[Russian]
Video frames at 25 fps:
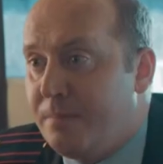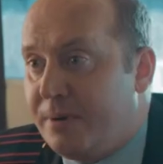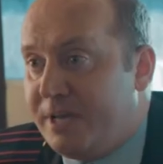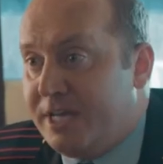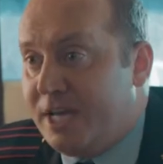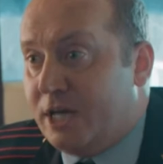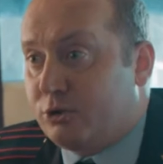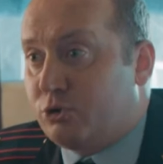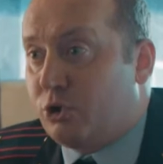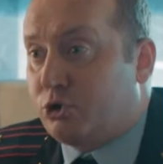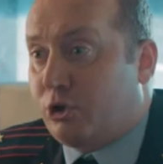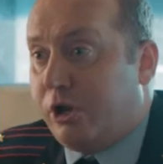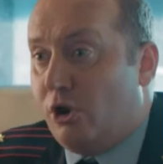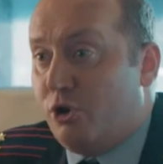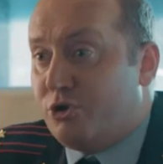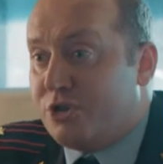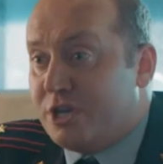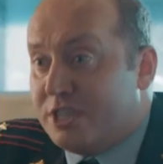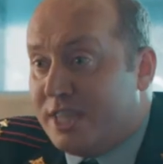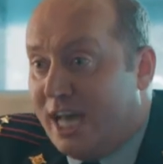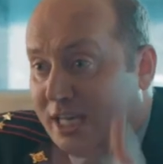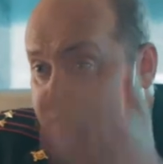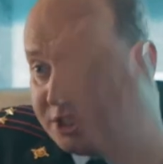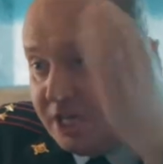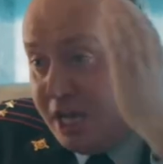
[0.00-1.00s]
приедут люди,
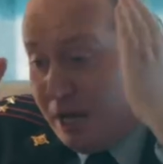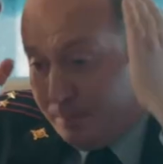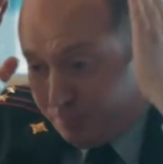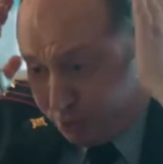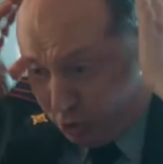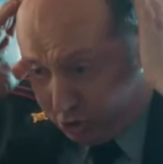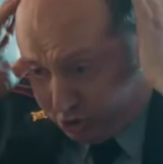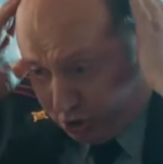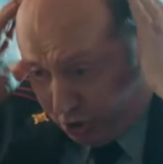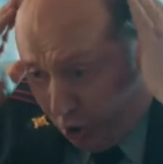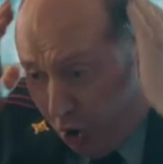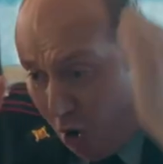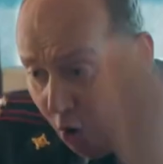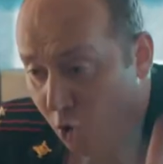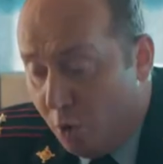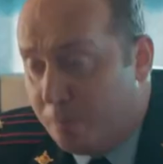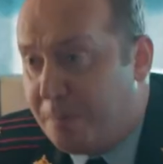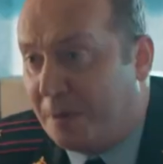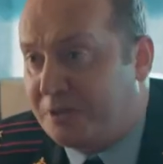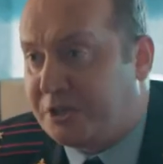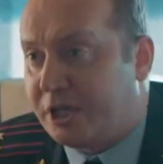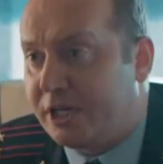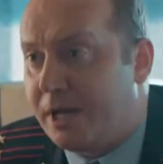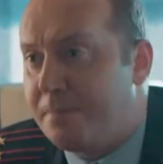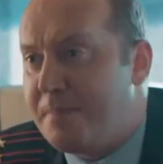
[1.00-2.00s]
нас просто
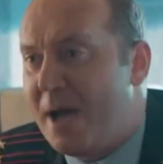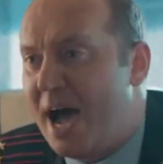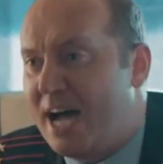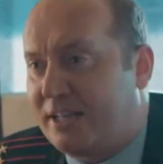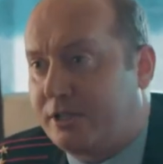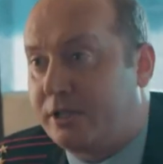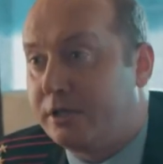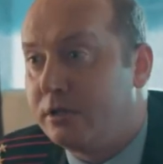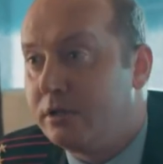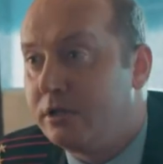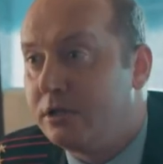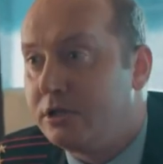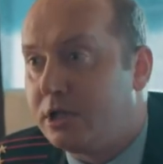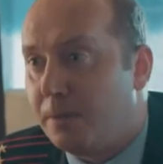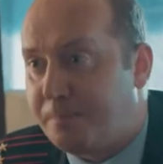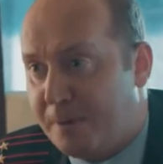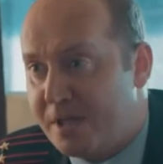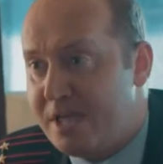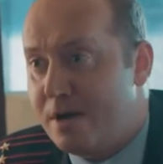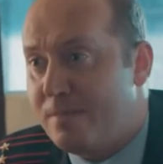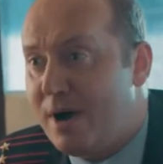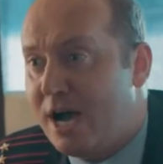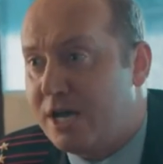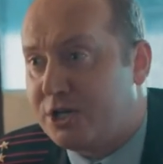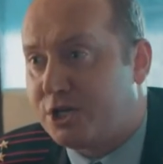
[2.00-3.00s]
употребят! Ты
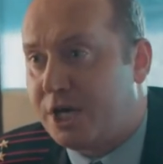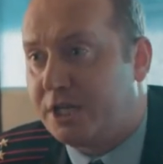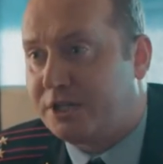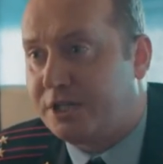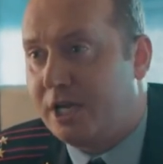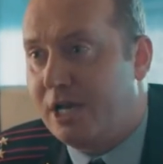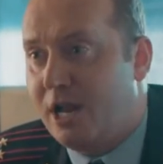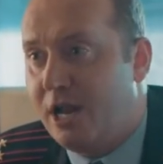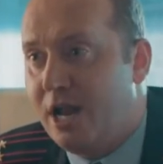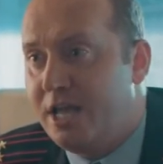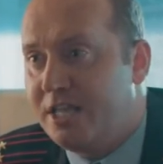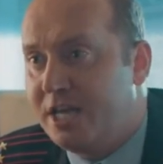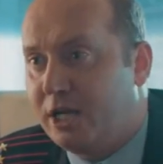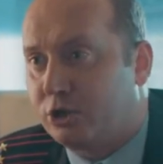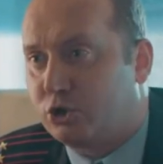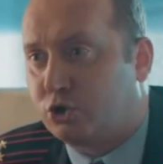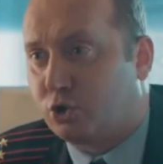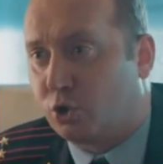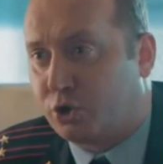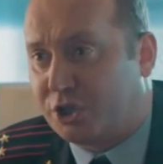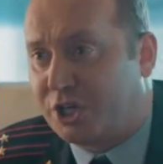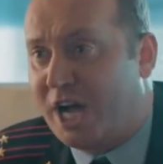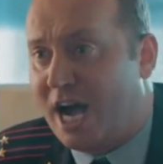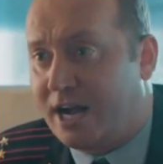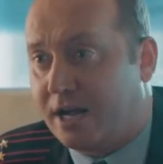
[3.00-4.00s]
понимаешь это или нет,
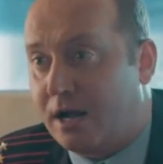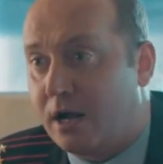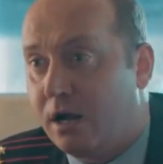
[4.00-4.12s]
дурак?